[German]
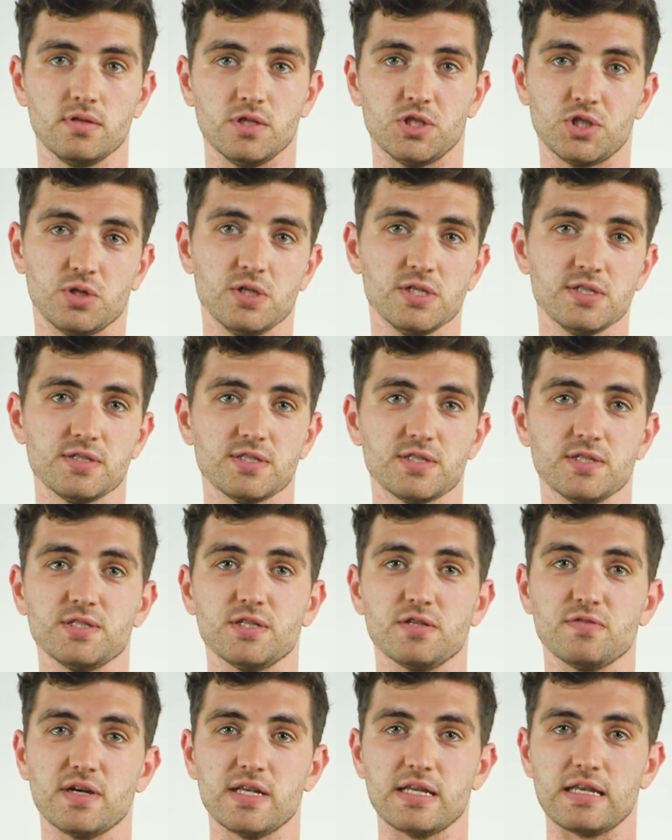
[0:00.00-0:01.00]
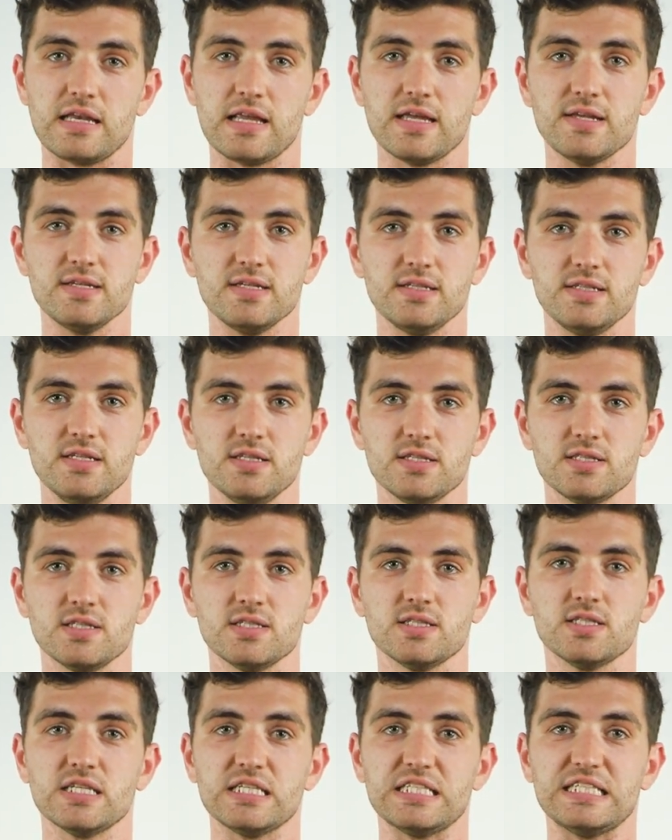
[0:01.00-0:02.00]
Die Schulden des insolventen
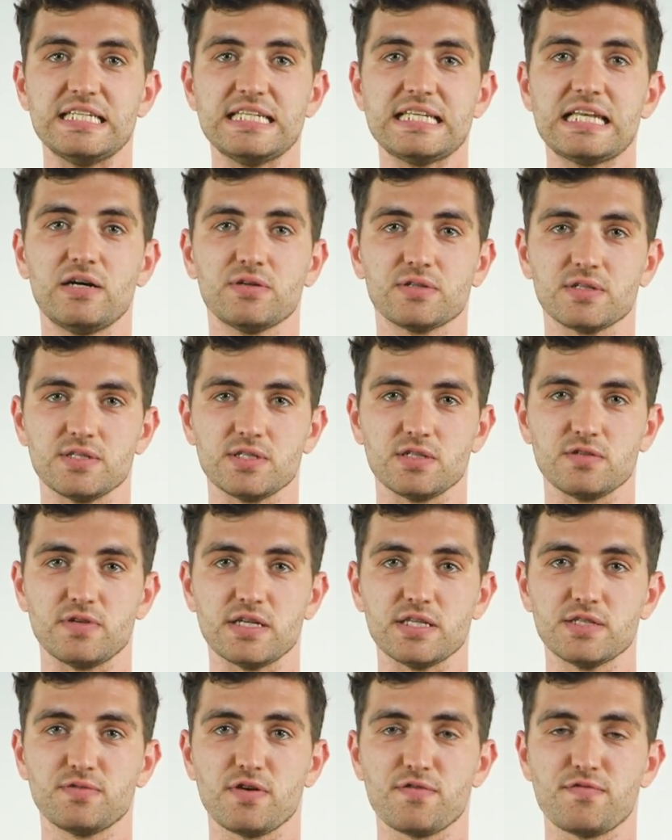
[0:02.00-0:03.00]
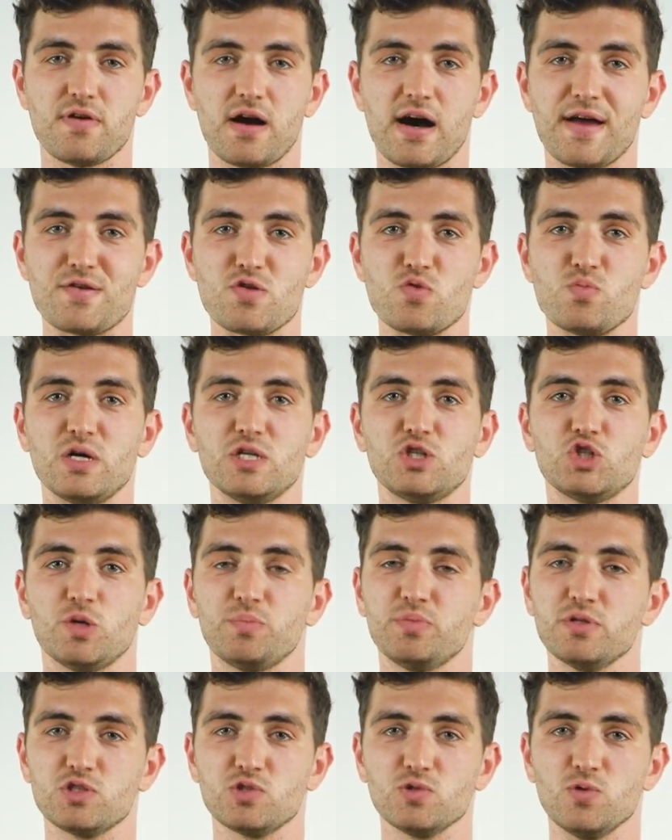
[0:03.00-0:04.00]
Lendingdienstes sind laut Insolvenzverfahren über
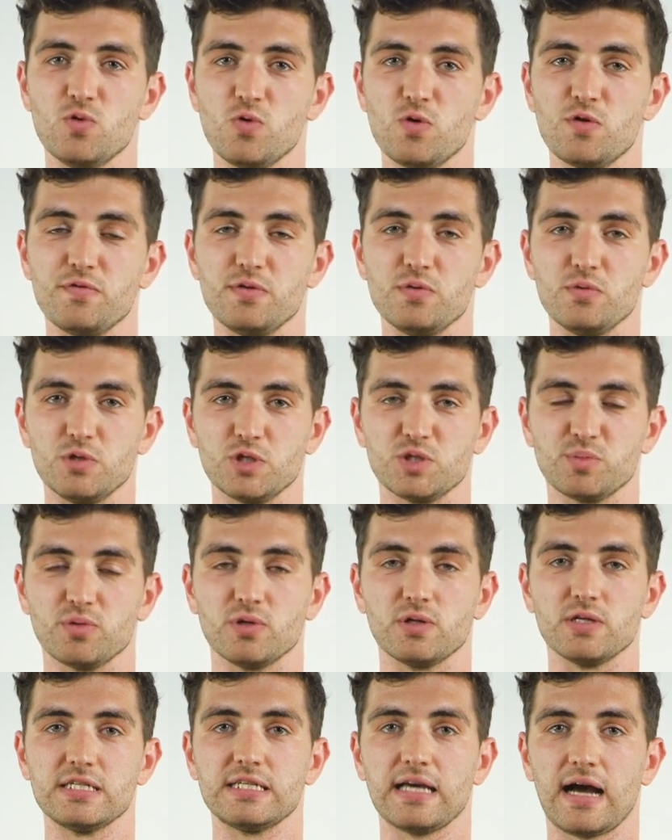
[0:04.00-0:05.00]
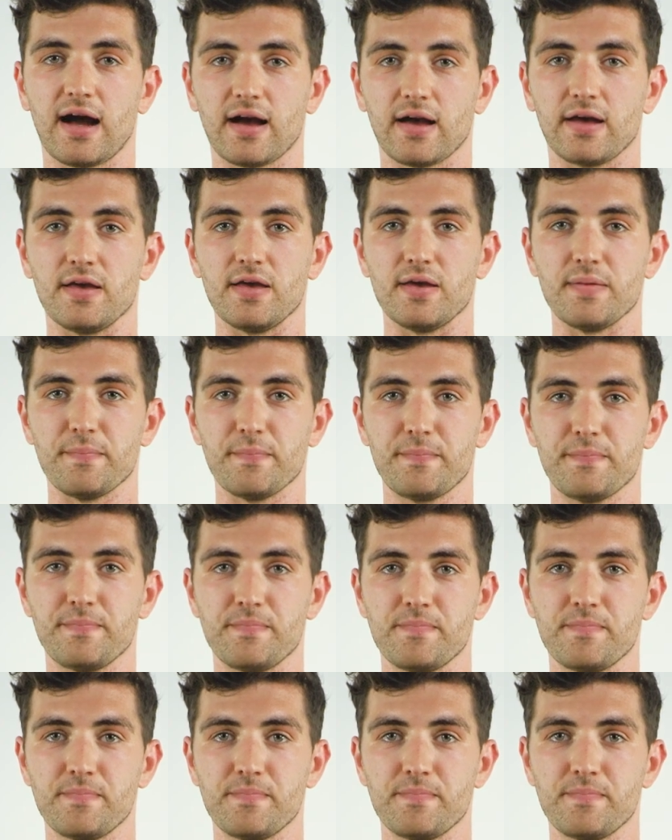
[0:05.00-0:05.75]
doppelt so hoch wie ursprünglich angegeben.